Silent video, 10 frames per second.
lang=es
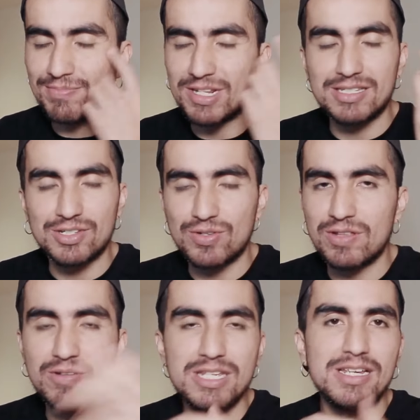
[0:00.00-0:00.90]
administración
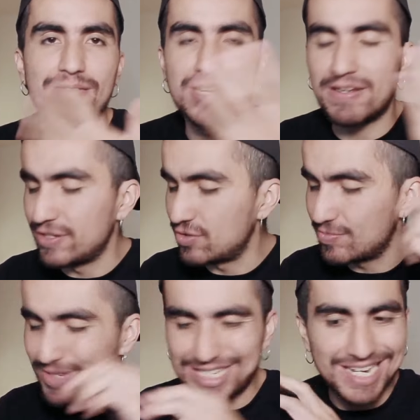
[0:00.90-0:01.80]
de visa,
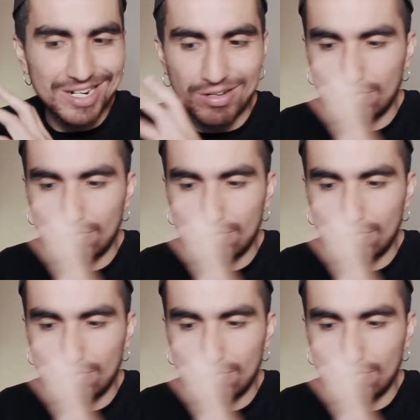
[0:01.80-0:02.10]
beneficios visa,